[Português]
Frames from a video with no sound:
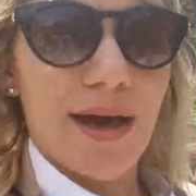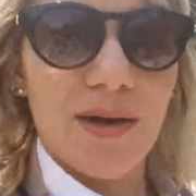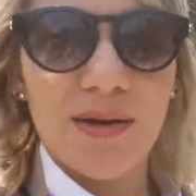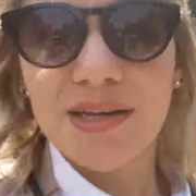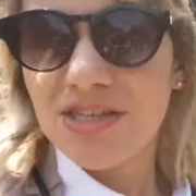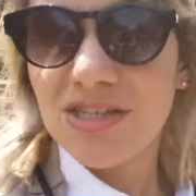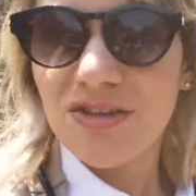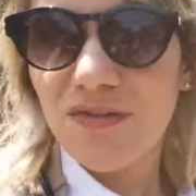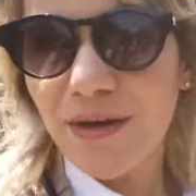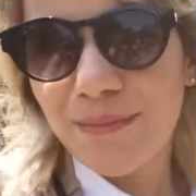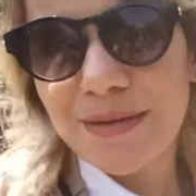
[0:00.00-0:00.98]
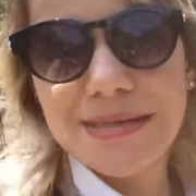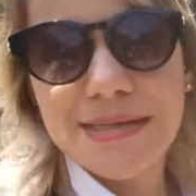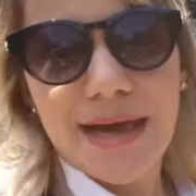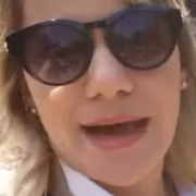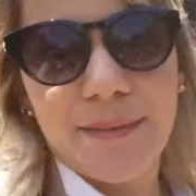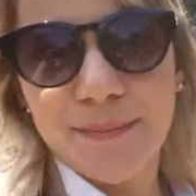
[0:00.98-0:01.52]
Agora a gente vai
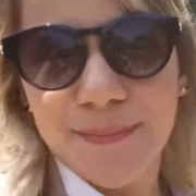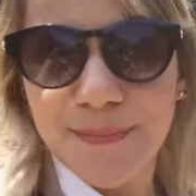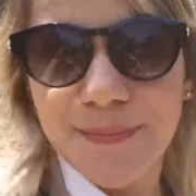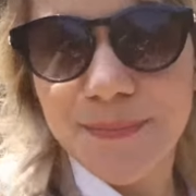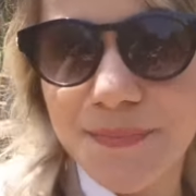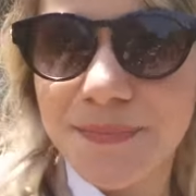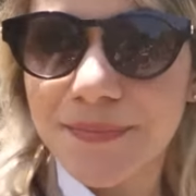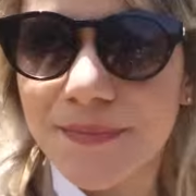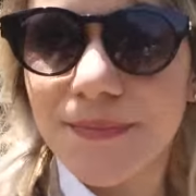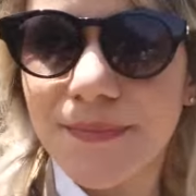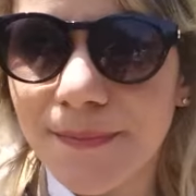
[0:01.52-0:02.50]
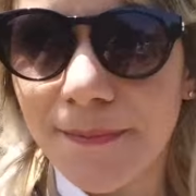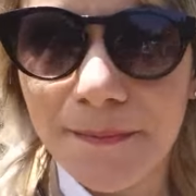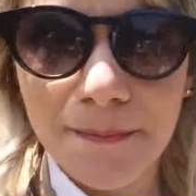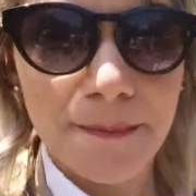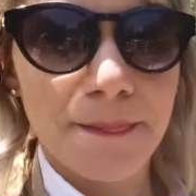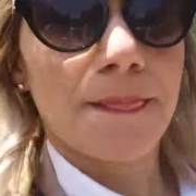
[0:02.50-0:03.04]
passear.
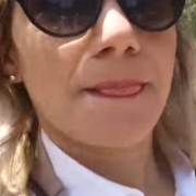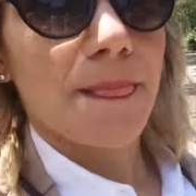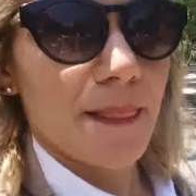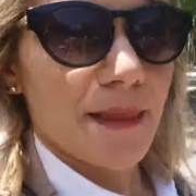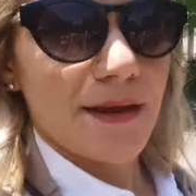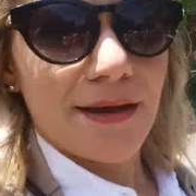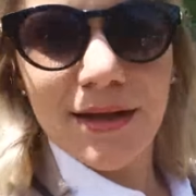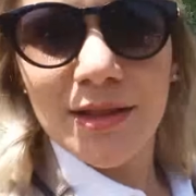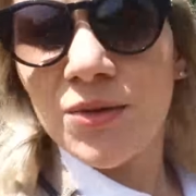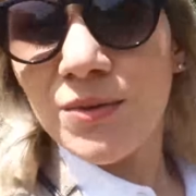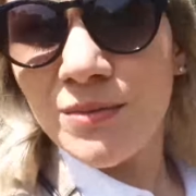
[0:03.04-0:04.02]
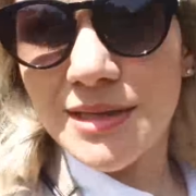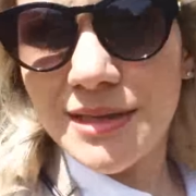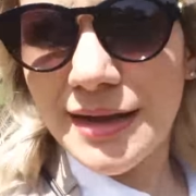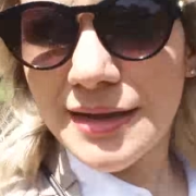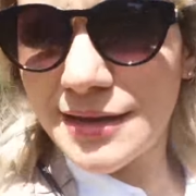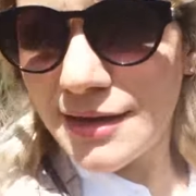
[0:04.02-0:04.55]
A turma
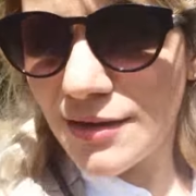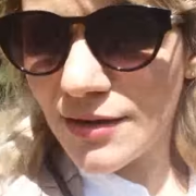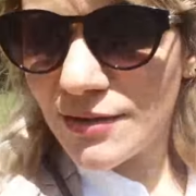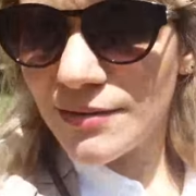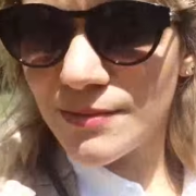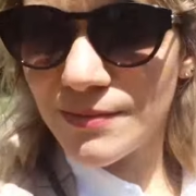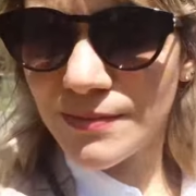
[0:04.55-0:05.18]
tá aqui, ó.